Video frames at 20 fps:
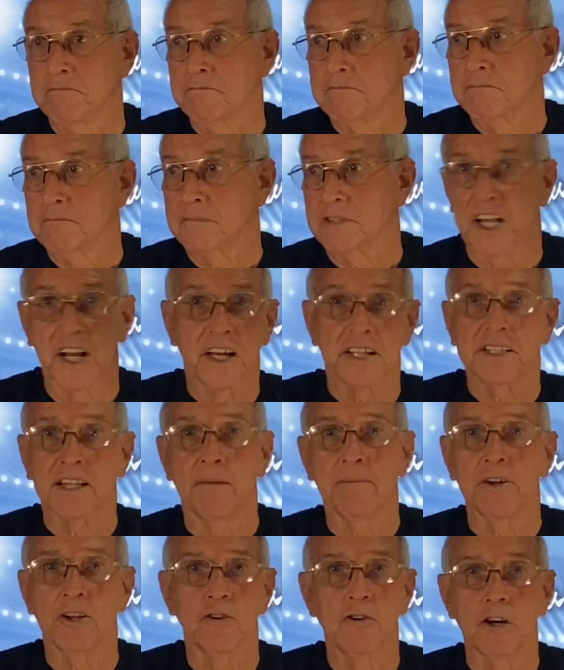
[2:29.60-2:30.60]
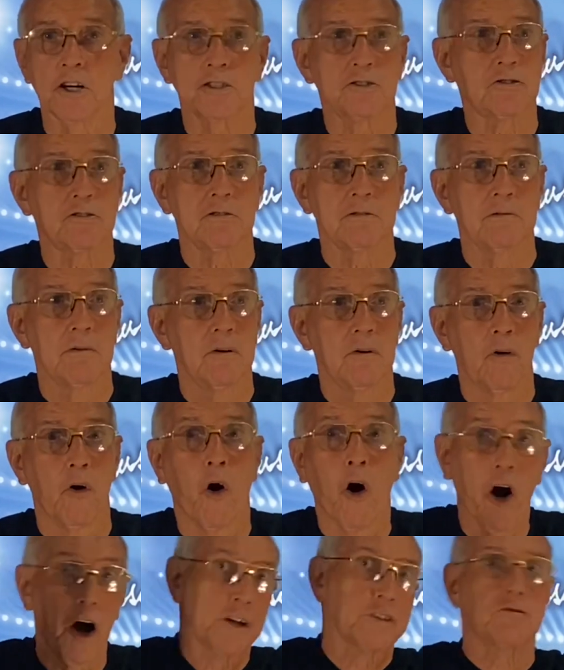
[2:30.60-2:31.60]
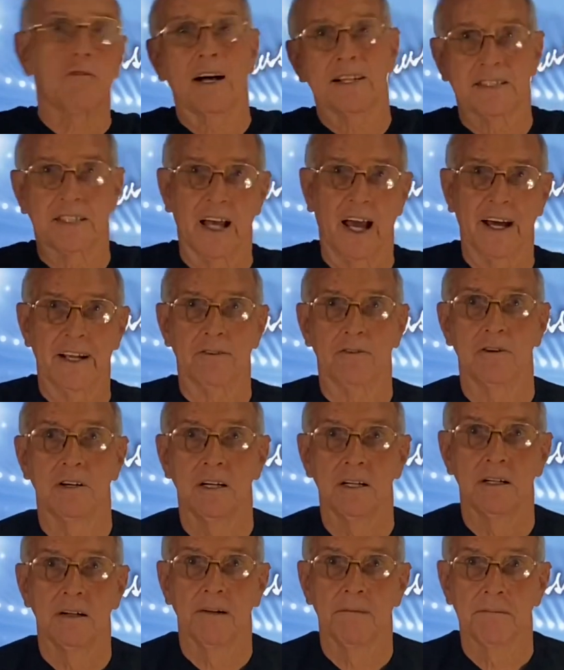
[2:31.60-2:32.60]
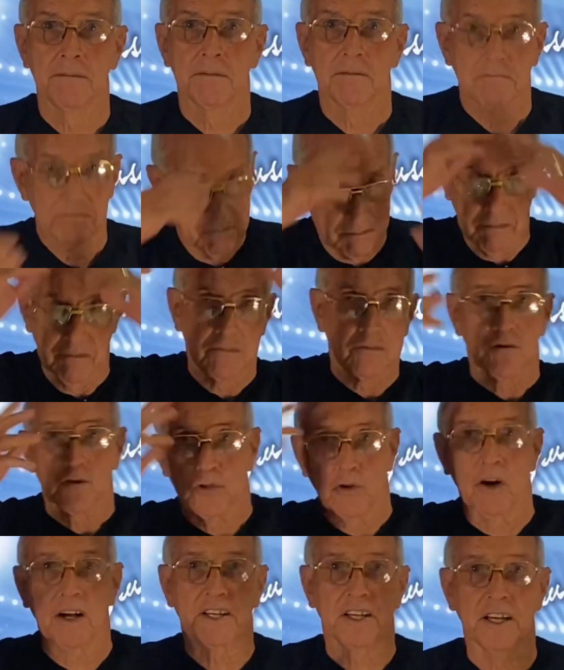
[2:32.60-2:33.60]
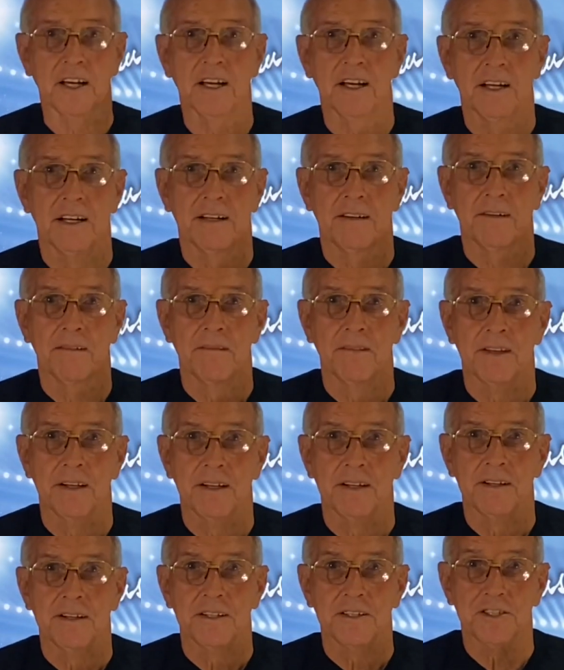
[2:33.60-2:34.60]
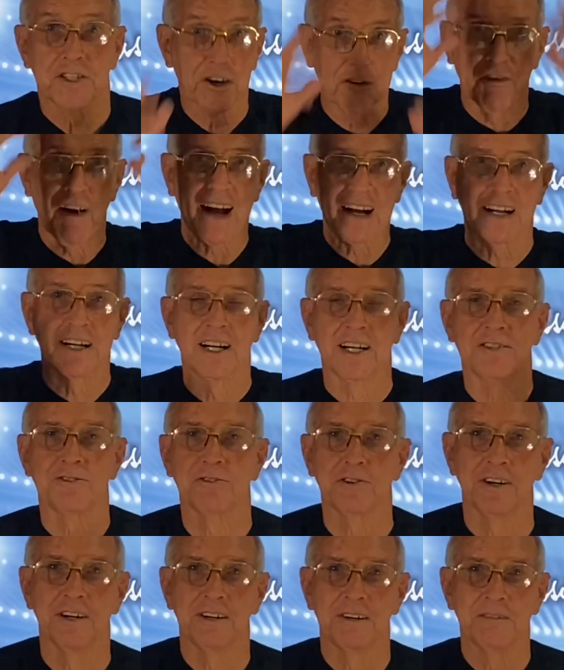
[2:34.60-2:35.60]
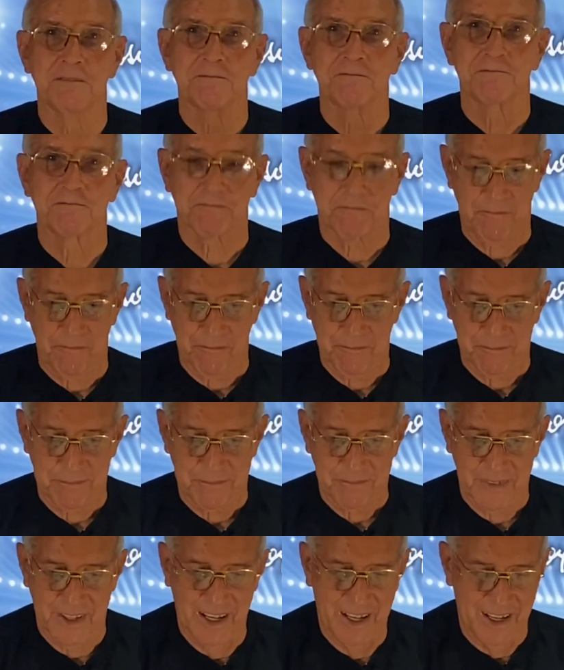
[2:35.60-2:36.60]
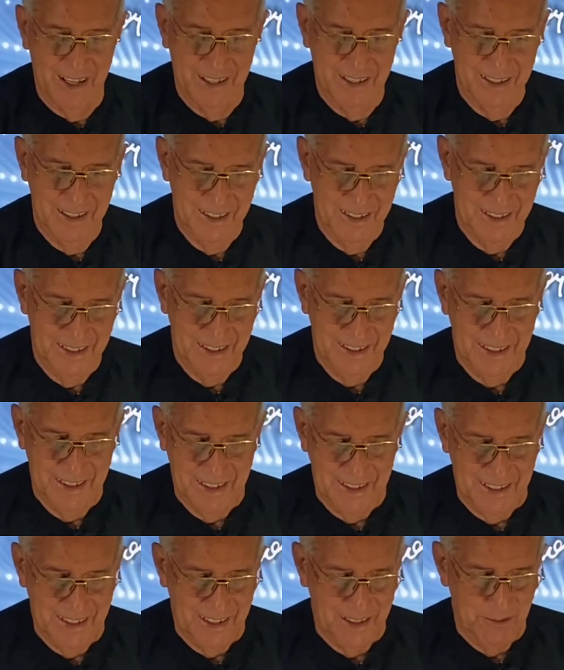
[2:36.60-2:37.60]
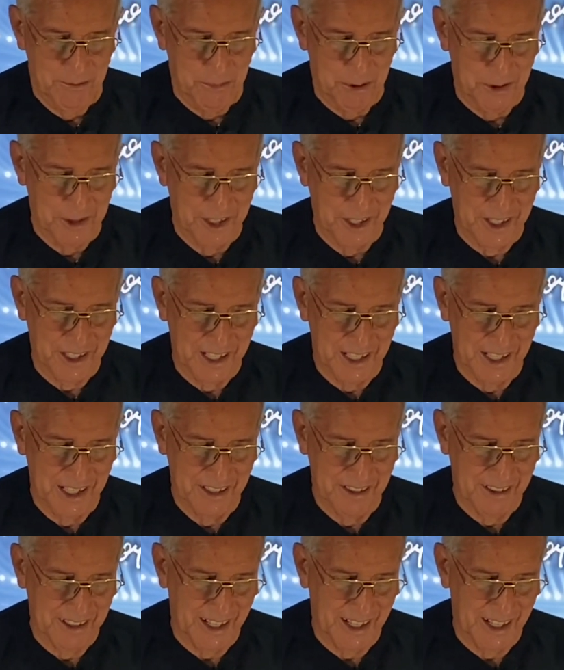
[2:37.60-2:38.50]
30 minutos, 8 a 0. Estou aqui divagando. É, por engano.